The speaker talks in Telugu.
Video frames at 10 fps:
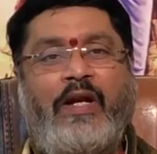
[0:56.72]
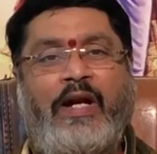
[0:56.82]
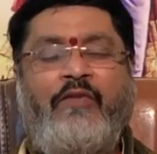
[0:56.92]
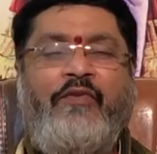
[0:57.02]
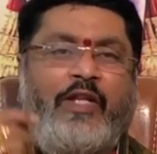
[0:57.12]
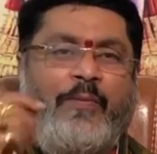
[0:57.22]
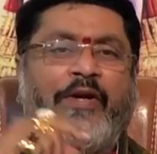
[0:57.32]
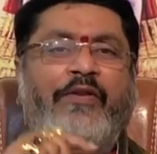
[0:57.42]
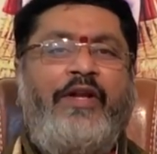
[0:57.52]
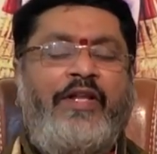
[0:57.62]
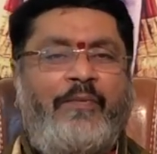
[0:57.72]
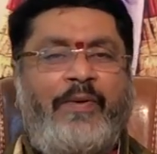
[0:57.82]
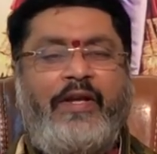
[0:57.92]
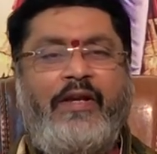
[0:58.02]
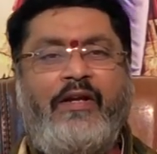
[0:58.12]
అది వేద
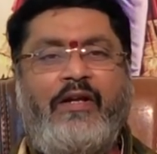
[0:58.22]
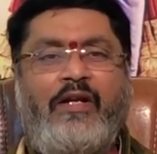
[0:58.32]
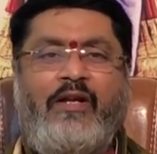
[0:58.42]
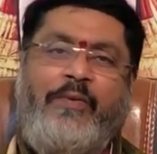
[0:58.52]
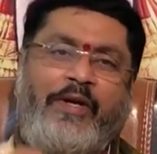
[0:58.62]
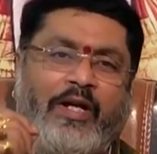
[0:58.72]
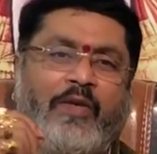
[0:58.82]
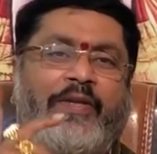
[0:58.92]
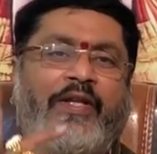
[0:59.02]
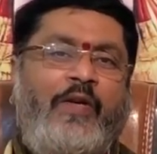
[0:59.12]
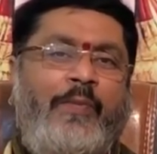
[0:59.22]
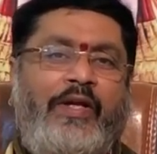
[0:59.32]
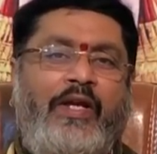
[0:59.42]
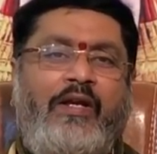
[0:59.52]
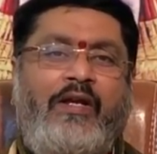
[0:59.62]
పండితుడైనప్పటికీ పీఠాధిపతి
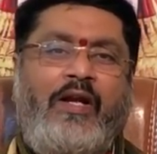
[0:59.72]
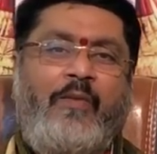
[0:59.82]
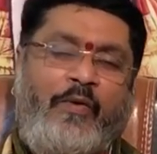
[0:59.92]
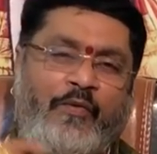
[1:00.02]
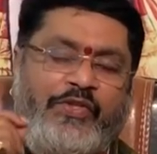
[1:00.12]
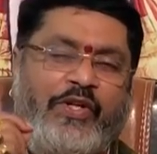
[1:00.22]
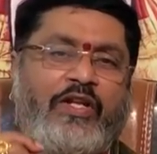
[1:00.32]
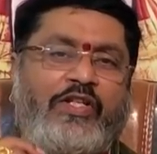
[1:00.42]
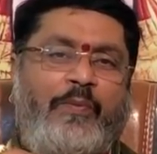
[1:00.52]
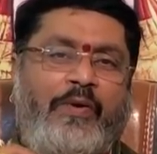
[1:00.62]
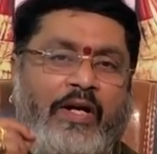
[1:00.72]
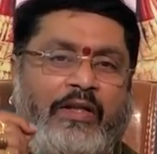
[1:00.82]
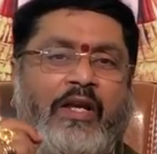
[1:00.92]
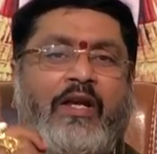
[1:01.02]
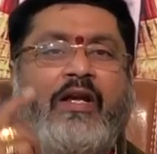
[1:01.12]
అయినప్పటికీ ప్రవచనాలు చెప్పే అతి